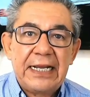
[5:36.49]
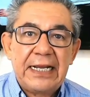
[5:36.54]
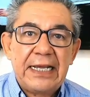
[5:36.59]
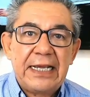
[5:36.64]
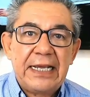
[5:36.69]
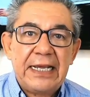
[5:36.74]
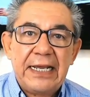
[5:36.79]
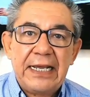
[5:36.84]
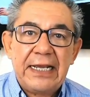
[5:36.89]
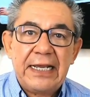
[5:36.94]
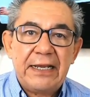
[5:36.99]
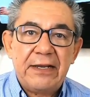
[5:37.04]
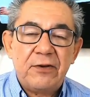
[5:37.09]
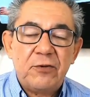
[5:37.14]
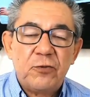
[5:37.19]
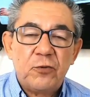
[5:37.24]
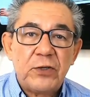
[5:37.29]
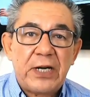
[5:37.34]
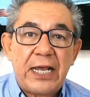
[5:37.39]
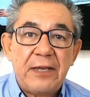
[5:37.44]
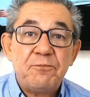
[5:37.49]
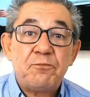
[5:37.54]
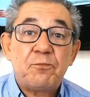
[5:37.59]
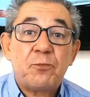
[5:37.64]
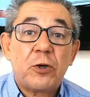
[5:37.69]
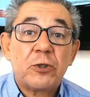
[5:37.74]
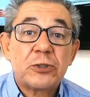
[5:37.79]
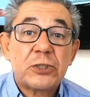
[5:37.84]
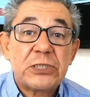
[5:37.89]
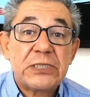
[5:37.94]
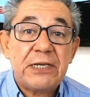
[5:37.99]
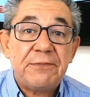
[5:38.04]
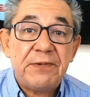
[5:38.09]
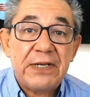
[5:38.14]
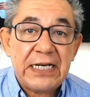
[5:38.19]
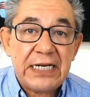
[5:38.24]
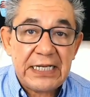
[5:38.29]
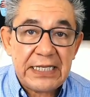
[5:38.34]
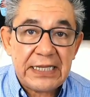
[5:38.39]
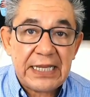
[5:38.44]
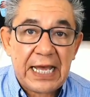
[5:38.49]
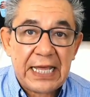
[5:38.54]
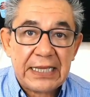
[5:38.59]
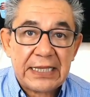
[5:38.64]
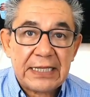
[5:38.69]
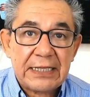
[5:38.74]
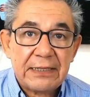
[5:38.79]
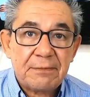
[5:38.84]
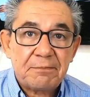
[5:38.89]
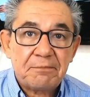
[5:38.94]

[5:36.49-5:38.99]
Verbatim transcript: eh, una imposibilidad